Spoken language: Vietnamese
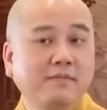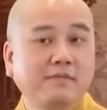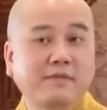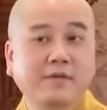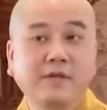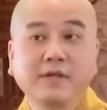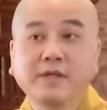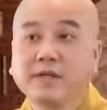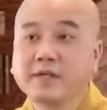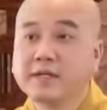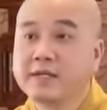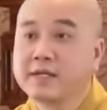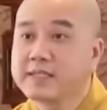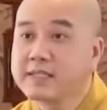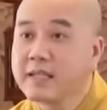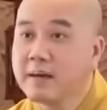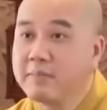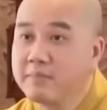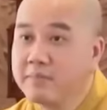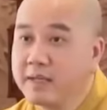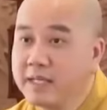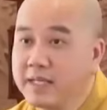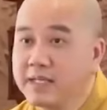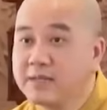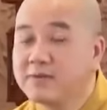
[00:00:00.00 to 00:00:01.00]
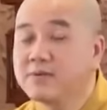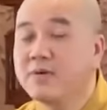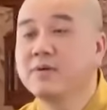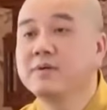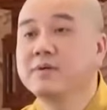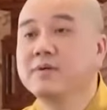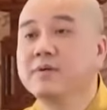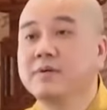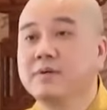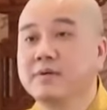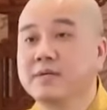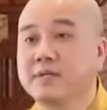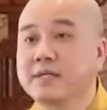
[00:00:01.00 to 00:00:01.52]
cho nên cái tâm lý con
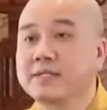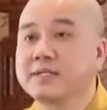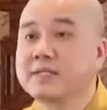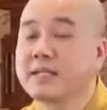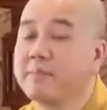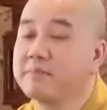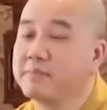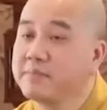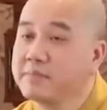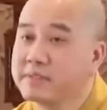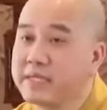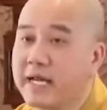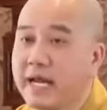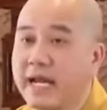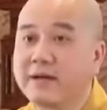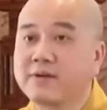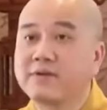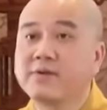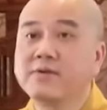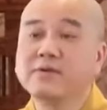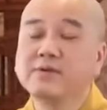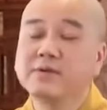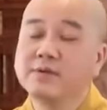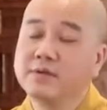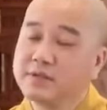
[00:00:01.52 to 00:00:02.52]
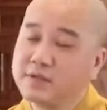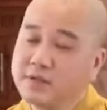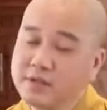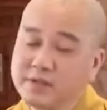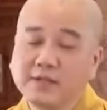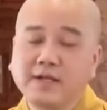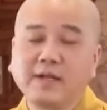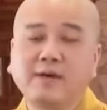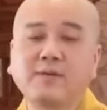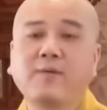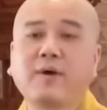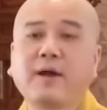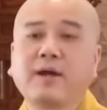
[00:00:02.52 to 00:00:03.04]
người cái tâm trạng con người
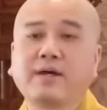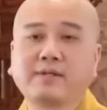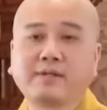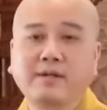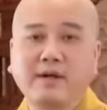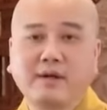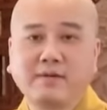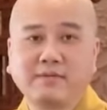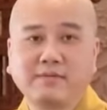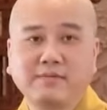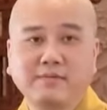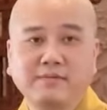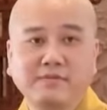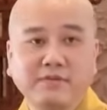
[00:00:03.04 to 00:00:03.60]
rất là quan trọng